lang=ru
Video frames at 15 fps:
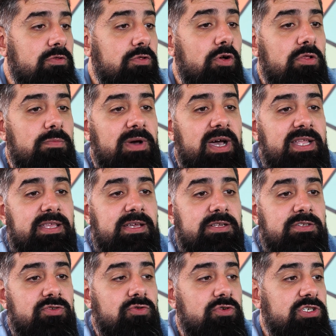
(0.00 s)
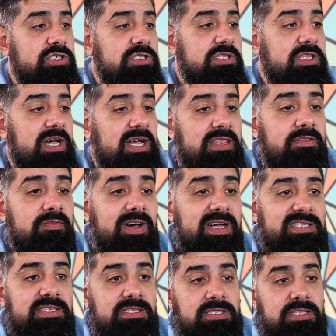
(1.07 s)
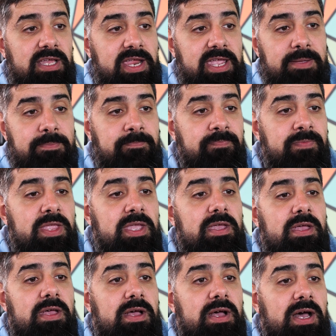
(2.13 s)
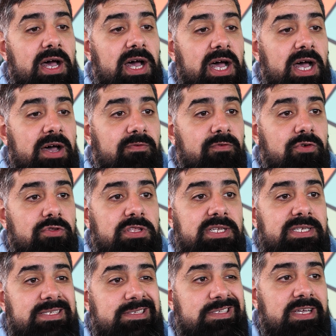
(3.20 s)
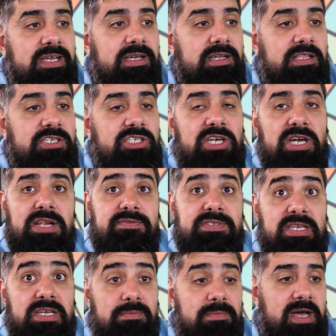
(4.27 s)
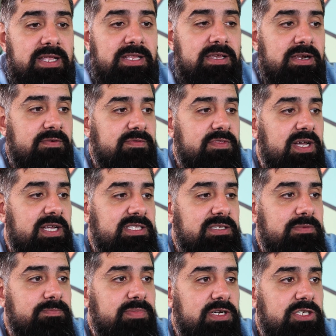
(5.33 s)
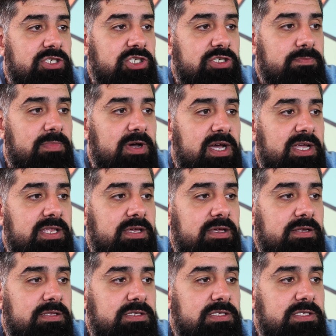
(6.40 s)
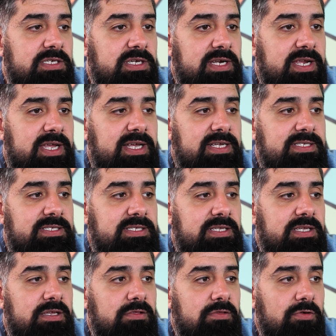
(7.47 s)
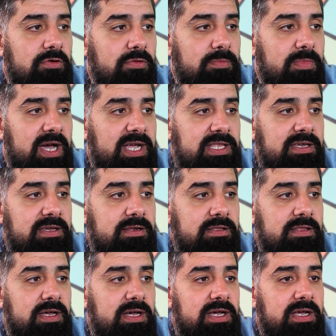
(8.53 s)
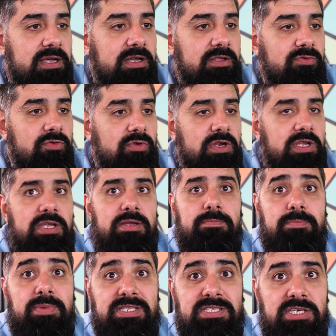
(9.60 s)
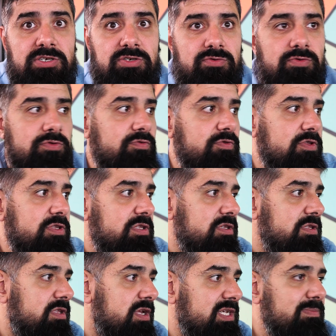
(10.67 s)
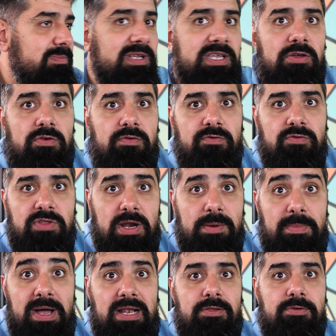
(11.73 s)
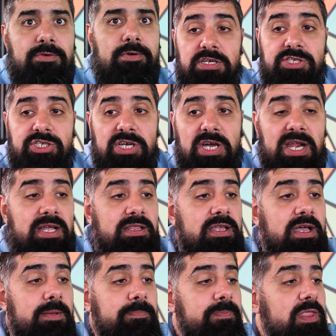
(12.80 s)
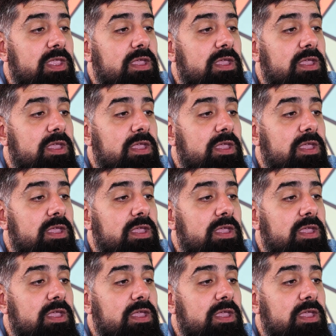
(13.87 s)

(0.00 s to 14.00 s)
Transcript: Лол-майнер скочит на 23. А, вот из тех lhr майнеров, да, типа g майнер, T-Rex и лол майнер, да, которые поддерживают вот эту разблокировку нормальную LHR, да,